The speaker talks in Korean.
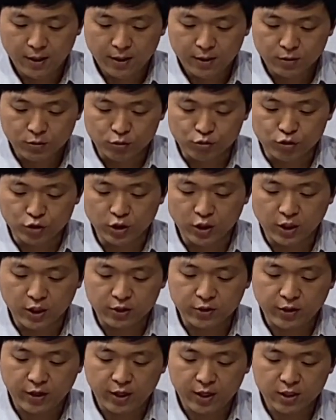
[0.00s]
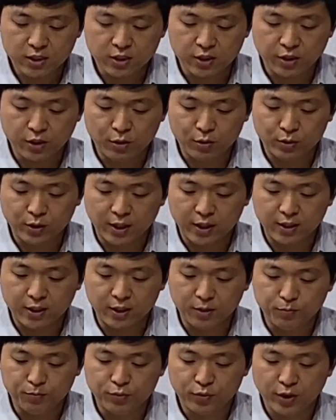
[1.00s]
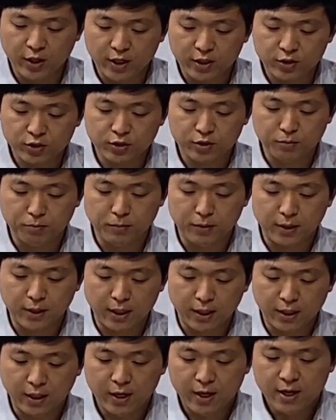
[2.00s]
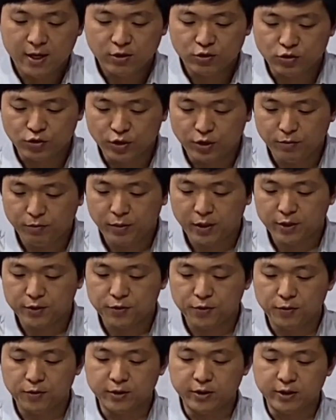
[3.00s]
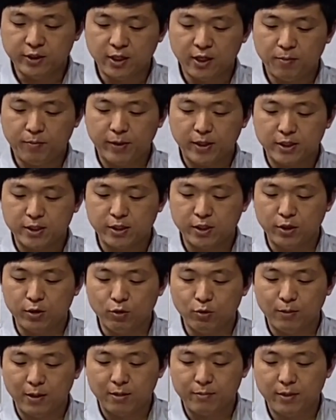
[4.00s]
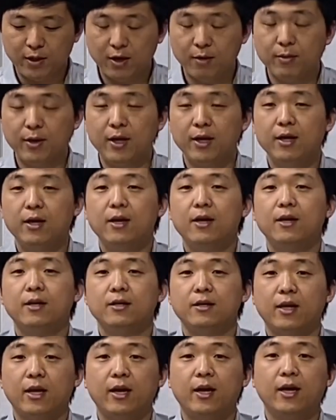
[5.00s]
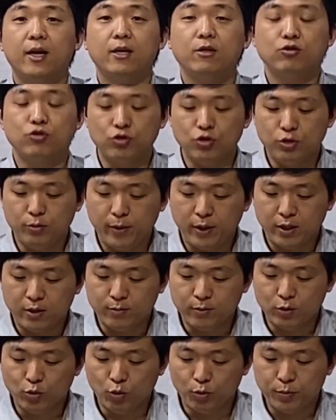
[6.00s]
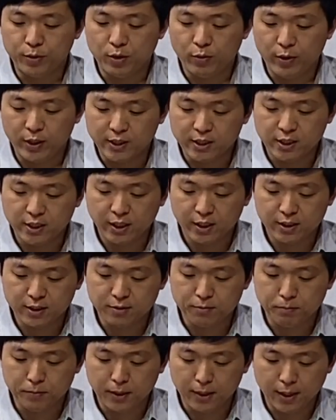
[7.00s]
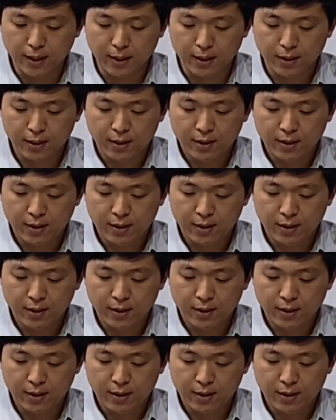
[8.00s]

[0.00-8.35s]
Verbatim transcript: 또 주님께서 행하신 일로 나를 기쁘게 하셨습니다. 주님께서 응답하신 일로 말미암아 내가 주님의 이름을 높이 외치겠습니다.